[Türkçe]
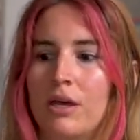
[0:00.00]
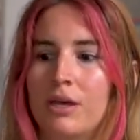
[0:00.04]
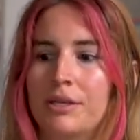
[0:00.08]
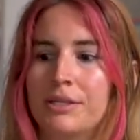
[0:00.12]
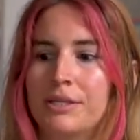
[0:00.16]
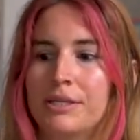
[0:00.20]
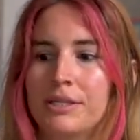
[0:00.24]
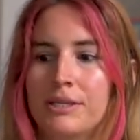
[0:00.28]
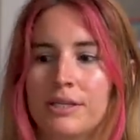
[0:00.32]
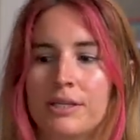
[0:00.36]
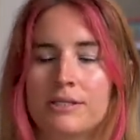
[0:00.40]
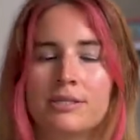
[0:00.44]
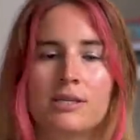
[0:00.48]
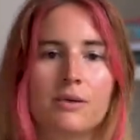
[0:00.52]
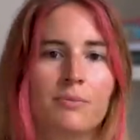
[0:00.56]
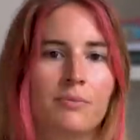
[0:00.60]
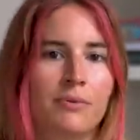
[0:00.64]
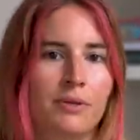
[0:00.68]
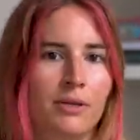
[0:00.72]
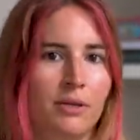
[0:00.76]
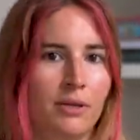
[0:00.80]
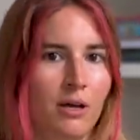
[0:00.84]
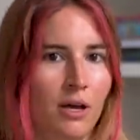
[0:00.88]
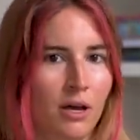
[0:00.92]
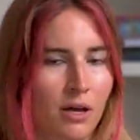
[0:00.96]
Yine
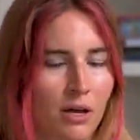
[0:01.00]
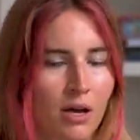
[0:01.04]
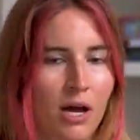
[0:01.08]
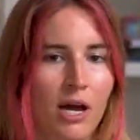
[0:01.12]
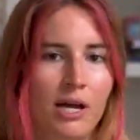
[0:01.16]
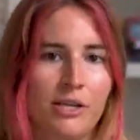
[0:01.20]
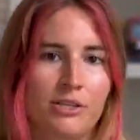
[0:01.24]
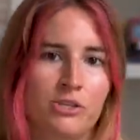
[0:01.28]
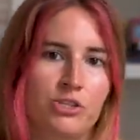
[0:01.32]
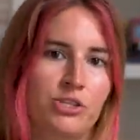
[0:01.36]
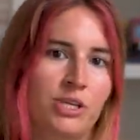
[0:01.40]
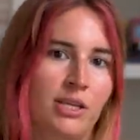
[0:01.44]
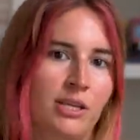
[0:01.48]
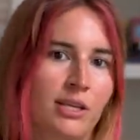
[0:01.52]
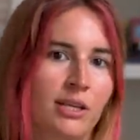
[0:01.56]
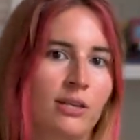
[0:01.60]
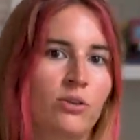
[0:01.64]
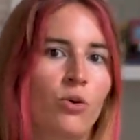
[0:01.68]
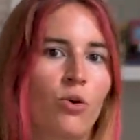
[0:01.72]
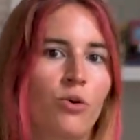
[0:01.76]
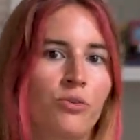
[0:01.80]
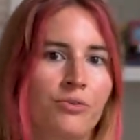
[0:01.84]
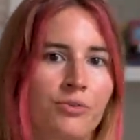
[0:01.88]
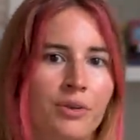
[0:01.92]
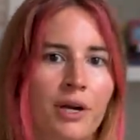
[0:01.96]
tabii aynı şekilde
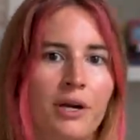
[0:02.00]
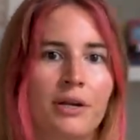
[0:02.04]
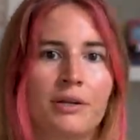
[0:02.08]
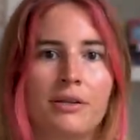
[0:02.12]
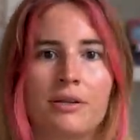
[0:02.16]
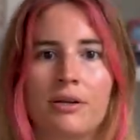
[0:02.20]
onlar